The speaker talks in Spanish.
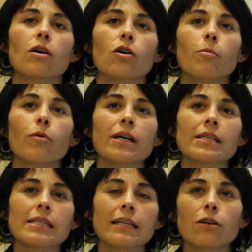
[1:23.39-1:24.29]
¿cómo
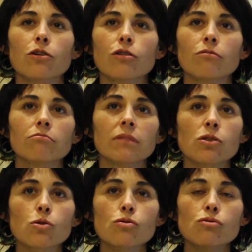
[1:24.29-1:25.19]
decirlo?, de
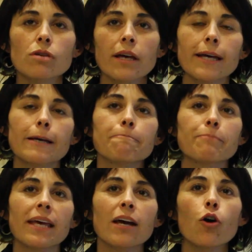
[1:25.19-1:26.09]
sus eh,
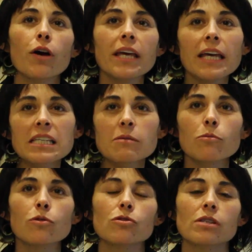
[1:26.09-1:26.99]

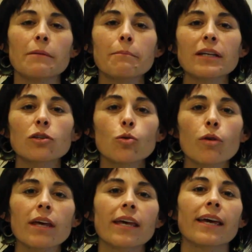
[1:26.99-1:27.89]
egoísmos en
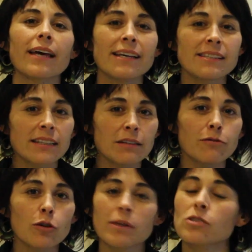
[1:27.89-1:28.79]
virtud de que hay cierta
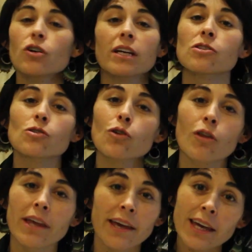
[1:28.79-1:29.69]
información que es
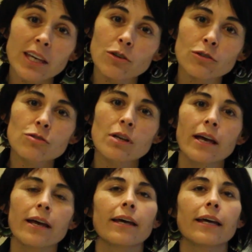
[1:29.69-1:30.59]
solo de ellos
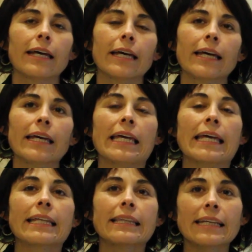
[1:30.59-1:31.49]
eh, y
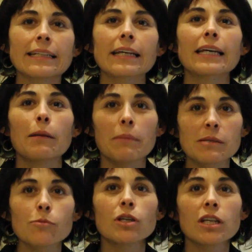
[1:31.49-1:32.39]
que entiendan que el
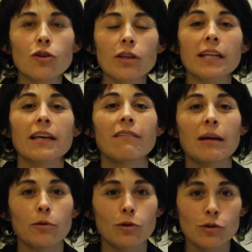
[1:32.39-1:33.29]
mismo niño del que
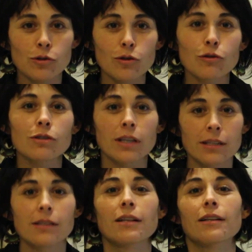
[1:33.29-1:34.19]
hablamos nosotros
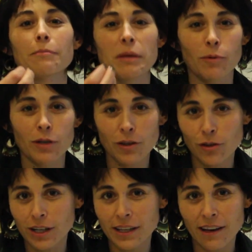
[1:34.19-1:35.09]
es el mismo
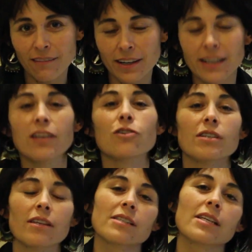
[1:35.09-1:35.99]
niño del que hablan ellos,
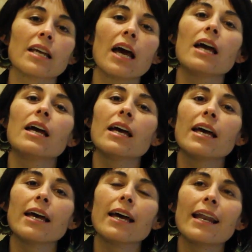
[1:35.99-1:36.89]
es decir,
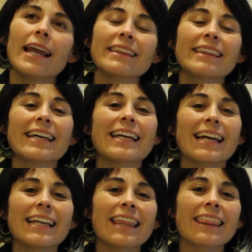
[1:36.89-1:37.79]
la
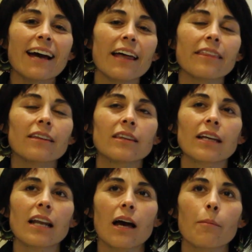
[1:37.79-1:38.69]
integralidad
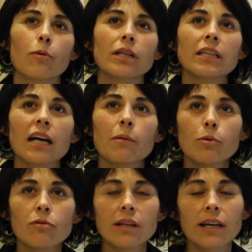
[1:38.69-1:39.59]
de la política
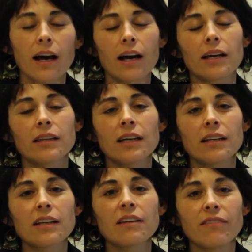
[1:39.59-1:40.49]
pública
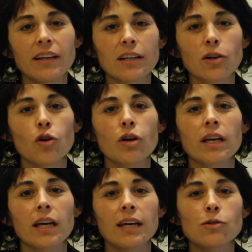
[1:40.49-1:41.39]
tiene que ver con
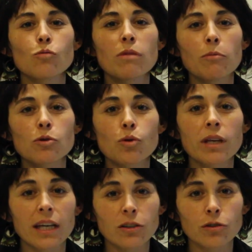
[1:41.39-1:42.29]
que es un mismo
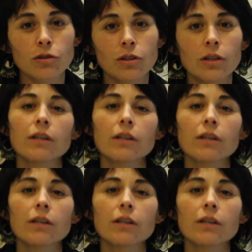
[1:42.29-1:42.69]
sujeto,